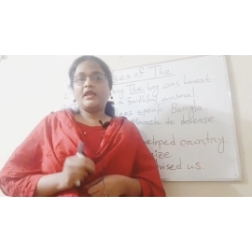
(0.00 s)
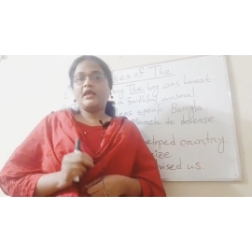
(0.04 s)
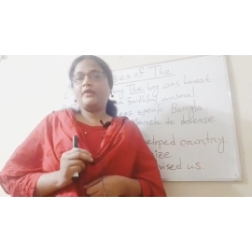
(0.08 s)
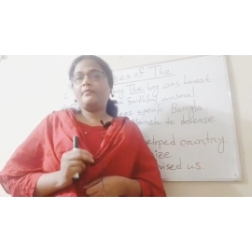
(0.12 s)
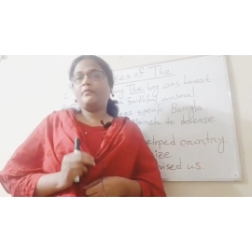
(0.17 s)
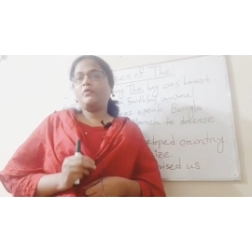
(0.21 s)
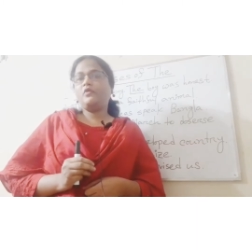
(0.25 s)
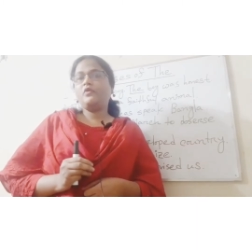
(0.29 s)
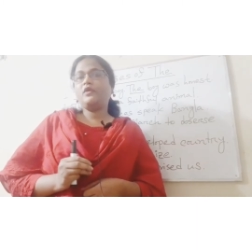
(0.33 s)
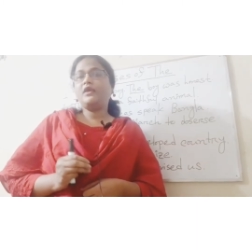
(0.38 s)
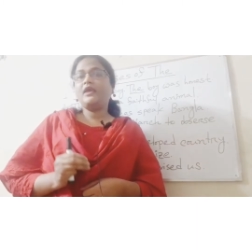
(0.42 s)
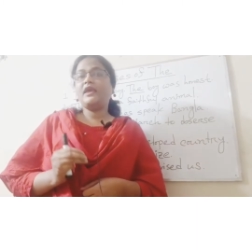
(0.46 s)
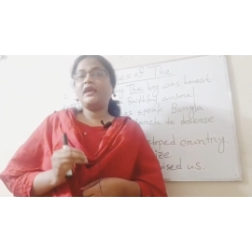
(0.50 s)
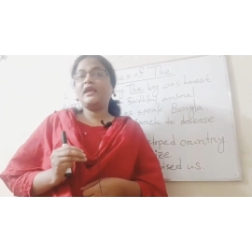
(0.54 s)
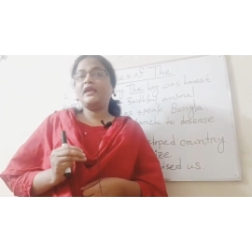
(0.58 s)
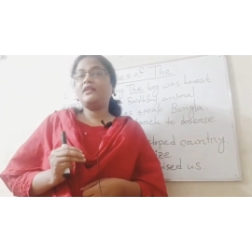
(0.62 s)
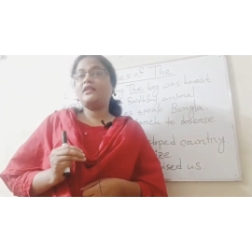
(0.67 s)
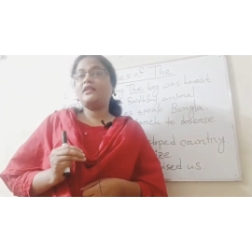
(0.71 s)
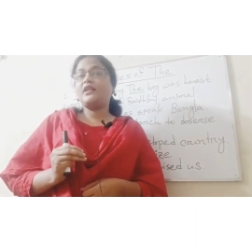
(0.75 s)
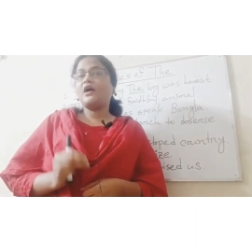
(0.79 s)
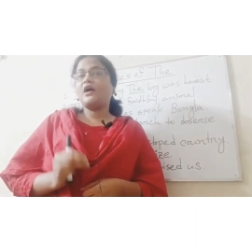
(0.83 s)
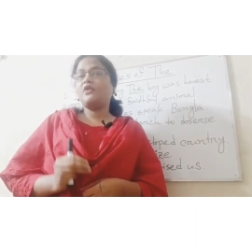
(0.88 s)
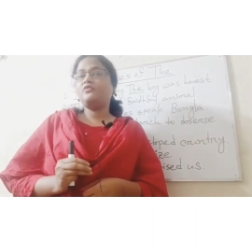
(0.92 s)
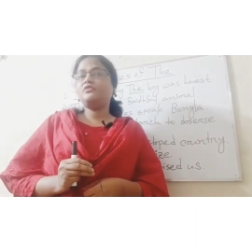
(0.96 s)
এবং এই
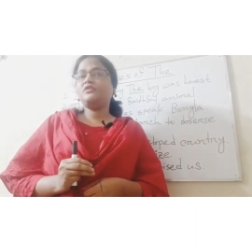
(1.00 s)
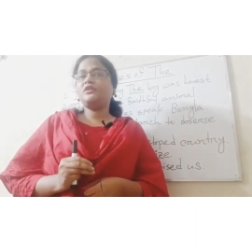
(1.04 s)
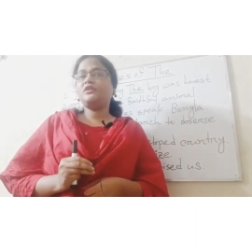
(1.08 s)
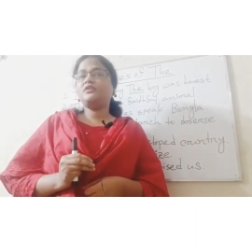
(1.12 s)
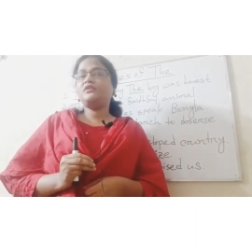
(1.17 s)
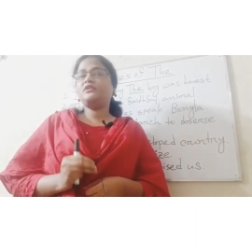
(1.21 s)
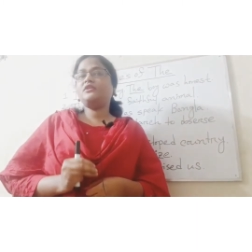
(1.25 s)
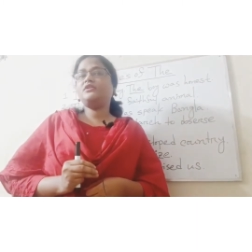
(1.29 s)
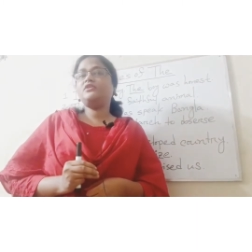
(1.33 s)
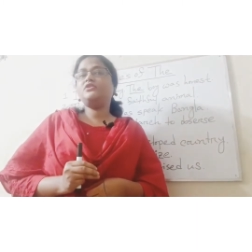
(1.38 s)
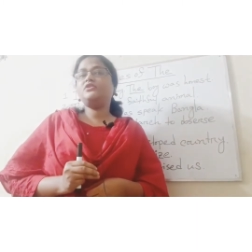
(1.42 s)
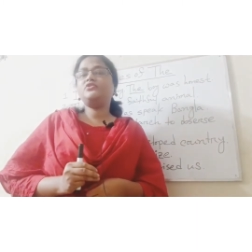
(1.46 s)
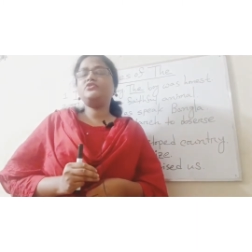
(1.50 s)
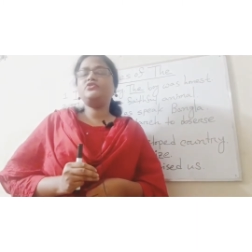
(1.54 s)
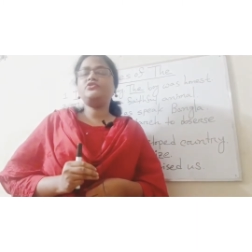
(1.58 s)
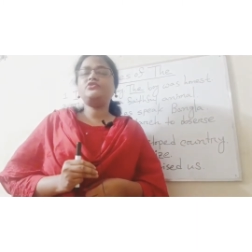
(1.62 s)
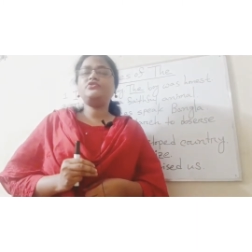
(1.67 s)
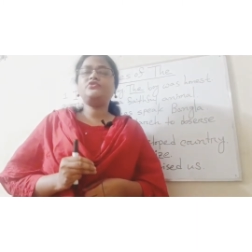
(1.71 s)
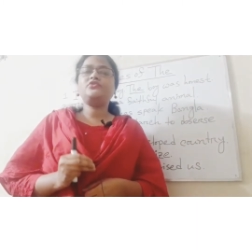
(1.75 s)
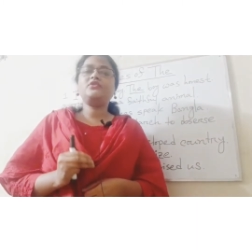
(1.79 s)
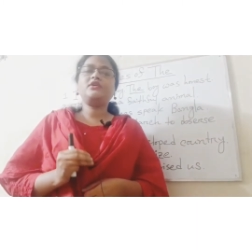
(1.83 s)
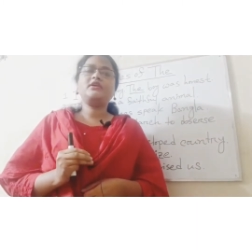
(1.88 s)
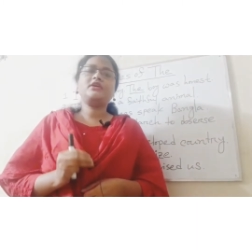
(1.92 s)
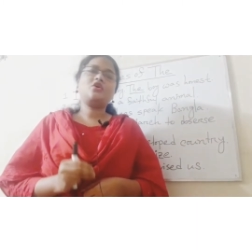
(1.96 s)
নাউনটা নির্দিষ্ট
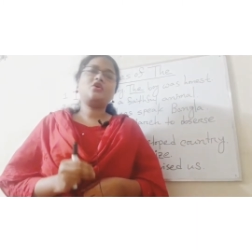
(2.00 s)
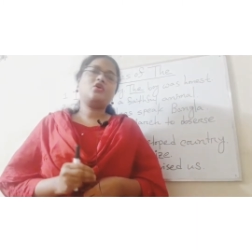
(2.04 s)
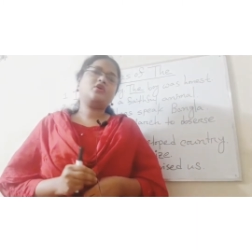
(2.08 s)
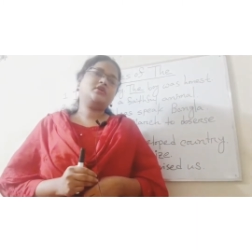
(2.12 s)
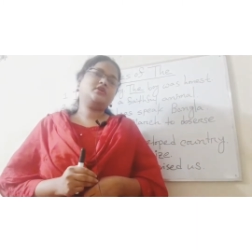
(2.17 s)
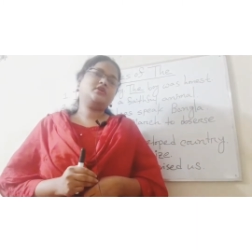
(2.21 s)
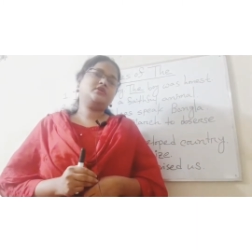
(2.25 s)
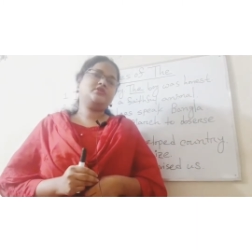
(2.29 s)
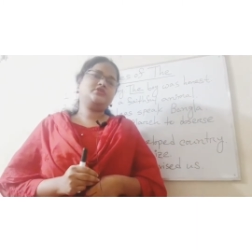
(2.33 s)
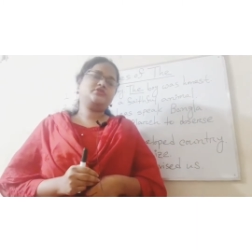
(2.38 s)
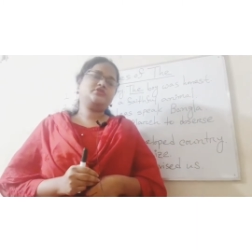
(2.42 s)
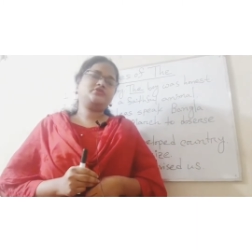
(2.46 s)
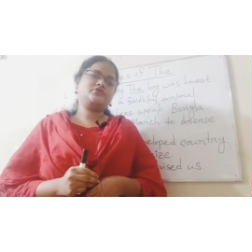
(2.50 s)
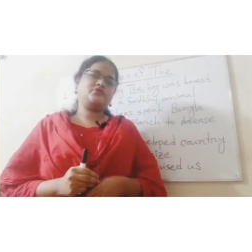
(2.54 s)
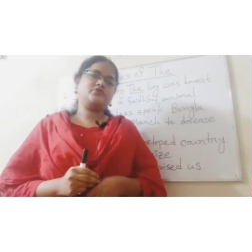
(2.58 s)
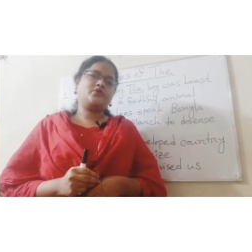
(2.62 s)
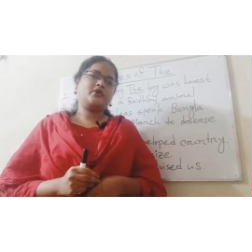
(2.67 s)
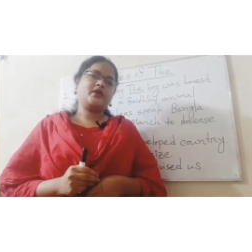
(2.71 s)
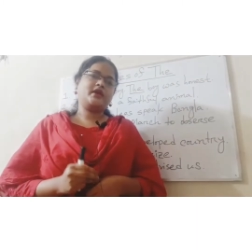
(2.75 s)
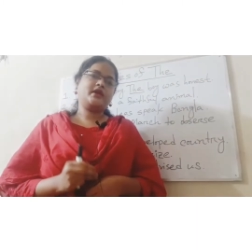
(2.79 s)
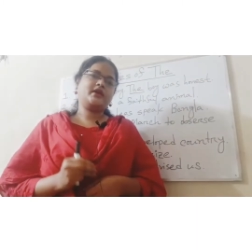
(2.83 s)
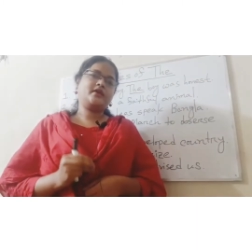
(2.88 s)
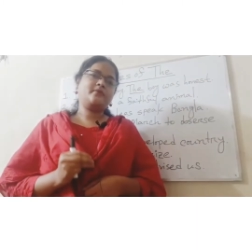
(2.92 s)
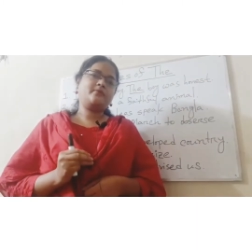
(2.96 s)
নাকি অনির্দিষ্ট
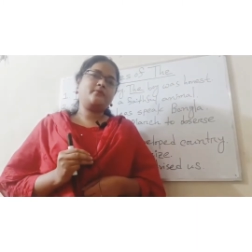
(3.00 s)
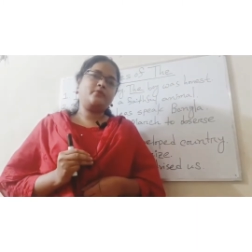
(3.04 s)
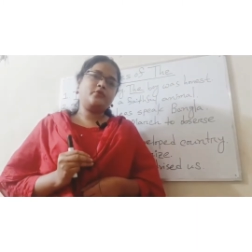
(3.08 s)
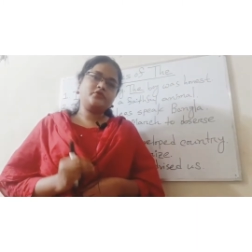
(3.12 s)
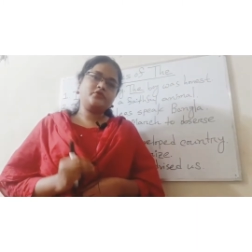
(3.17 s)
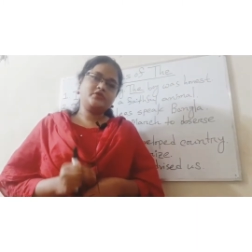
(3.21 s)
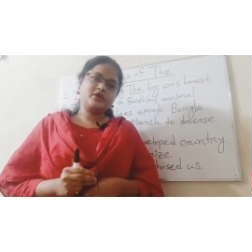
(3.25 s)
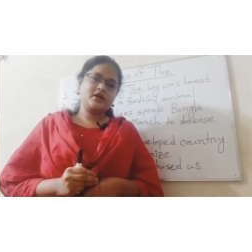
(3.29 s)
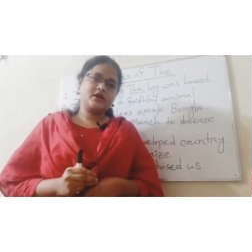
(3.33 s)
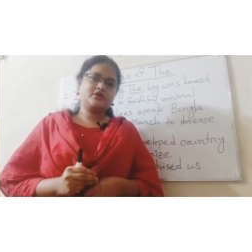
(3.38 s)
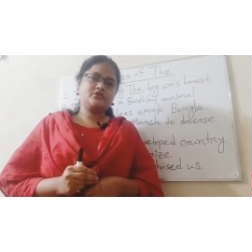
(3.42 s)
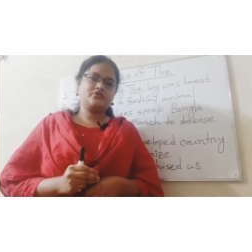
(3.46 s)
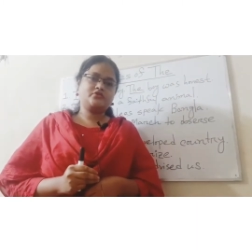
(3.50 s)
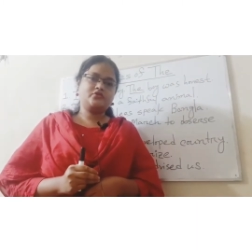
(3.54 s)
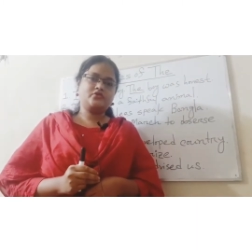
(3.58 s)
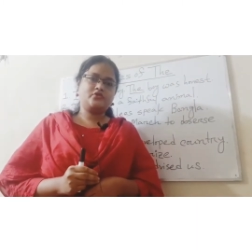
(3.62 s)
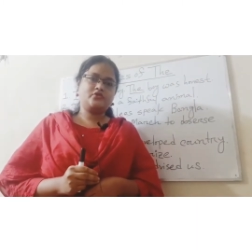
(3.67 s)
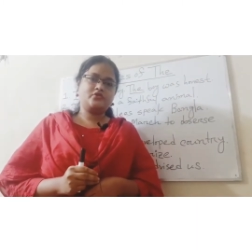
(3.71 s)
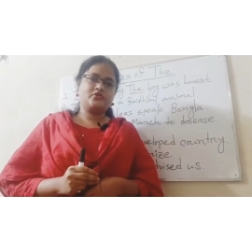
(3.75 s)
এটা বোঝার জন্য